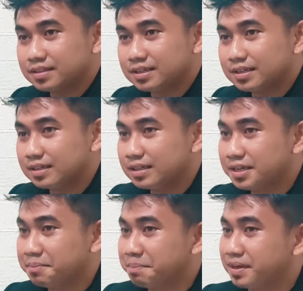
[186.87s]
seiring
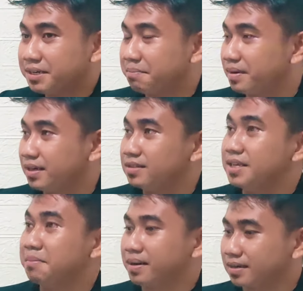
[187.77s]
dengan perkembangan
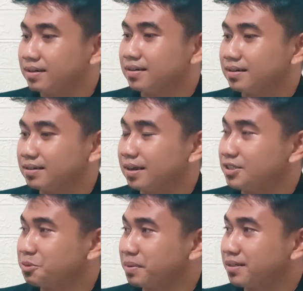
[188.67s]
zaman
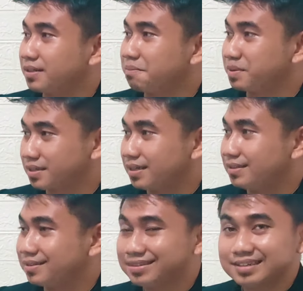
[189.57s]
yang semakin
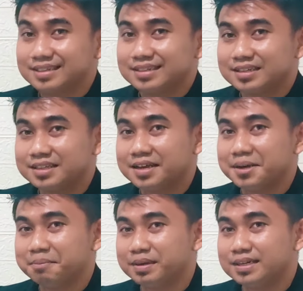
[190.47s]
pesat, yeah.
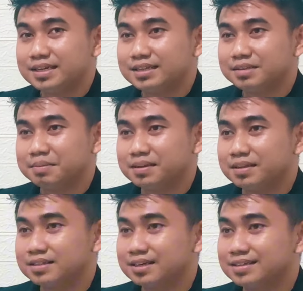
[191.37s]
kita melihat
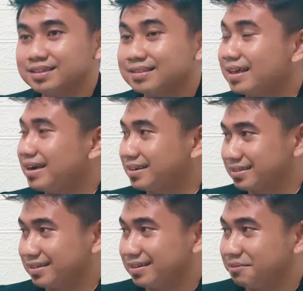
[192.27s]
banyak sekali tantangan
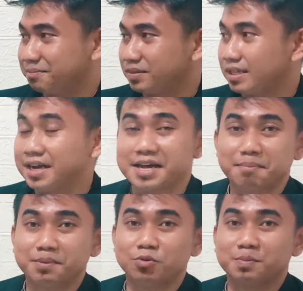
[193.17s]
yang
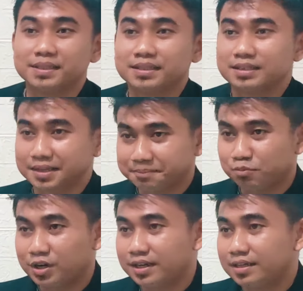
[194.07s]
dihadapi umat kita.
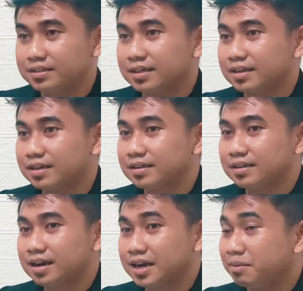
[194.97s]
Bukan hanya
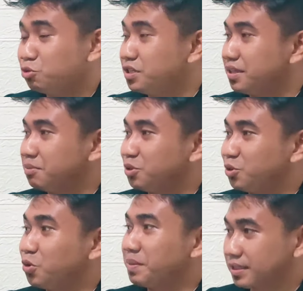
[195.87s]
anak muda, tapi
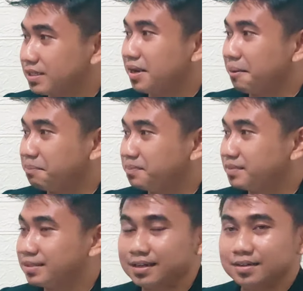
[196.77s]
seluruh umat Islam.
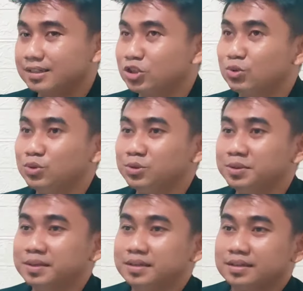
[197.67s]
Dan yeah, itu